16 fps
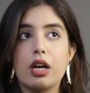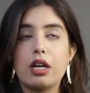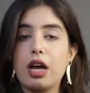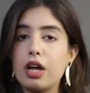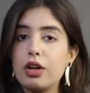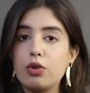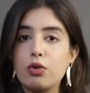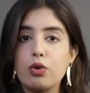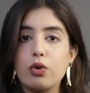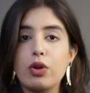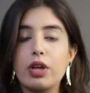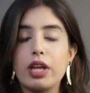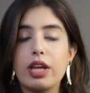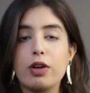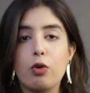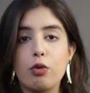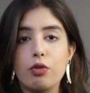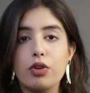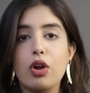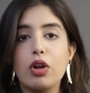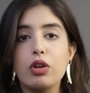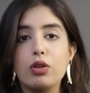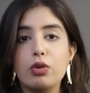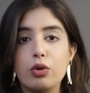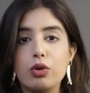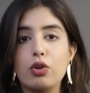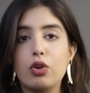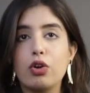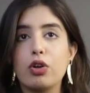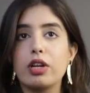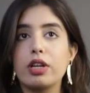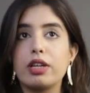घर को एक ओवरऑल
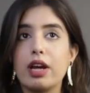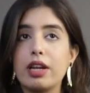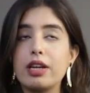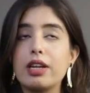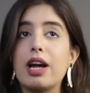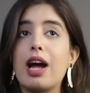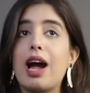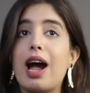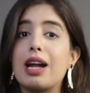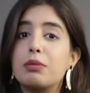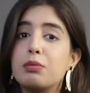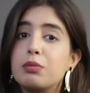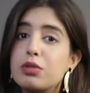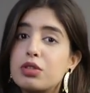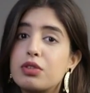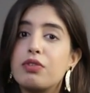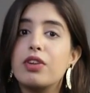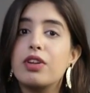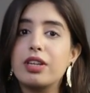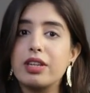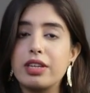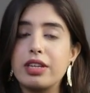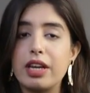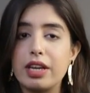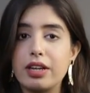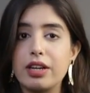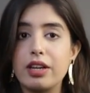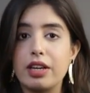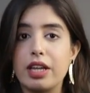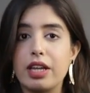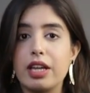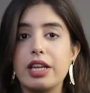लुक और घर का एटमोसफेयर क्रिएट
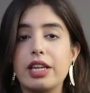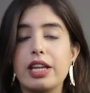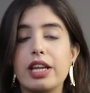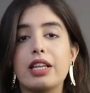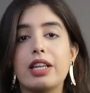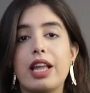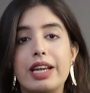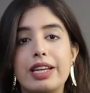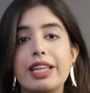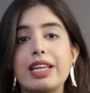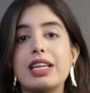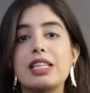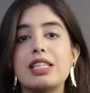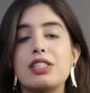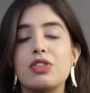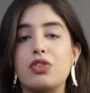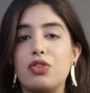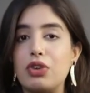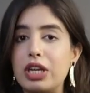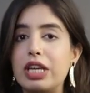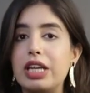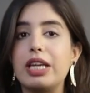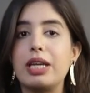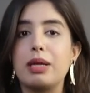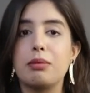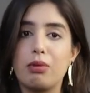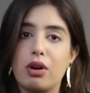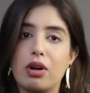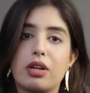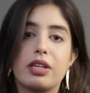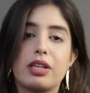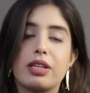करने के लिए लाइटिंग इज़ रियली
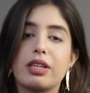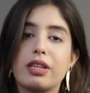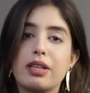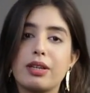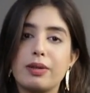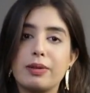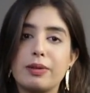इम्पॉर्टेंट